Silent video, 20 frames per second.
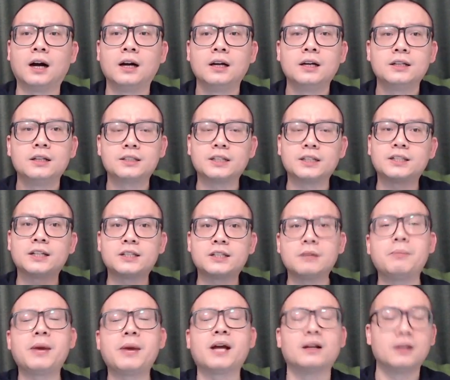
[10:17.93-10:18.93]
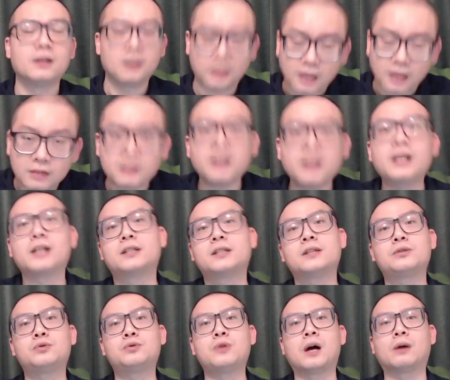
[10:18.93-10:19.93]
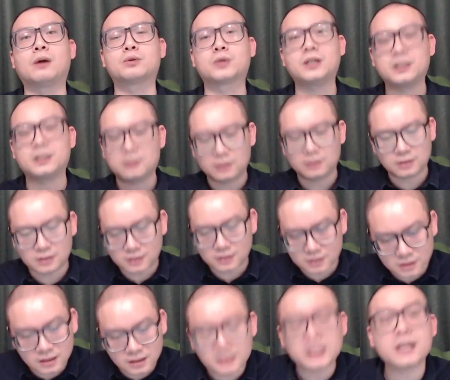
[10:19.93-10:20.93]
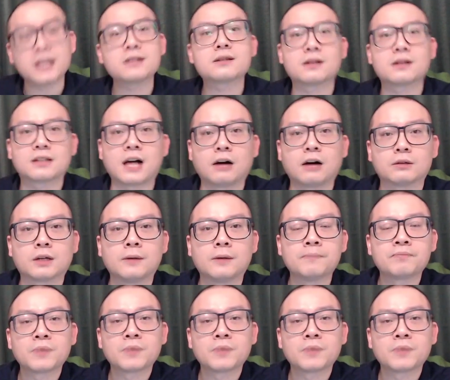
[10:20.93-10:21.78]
这些芯片，肯定也是需要，所以是牵涉到的。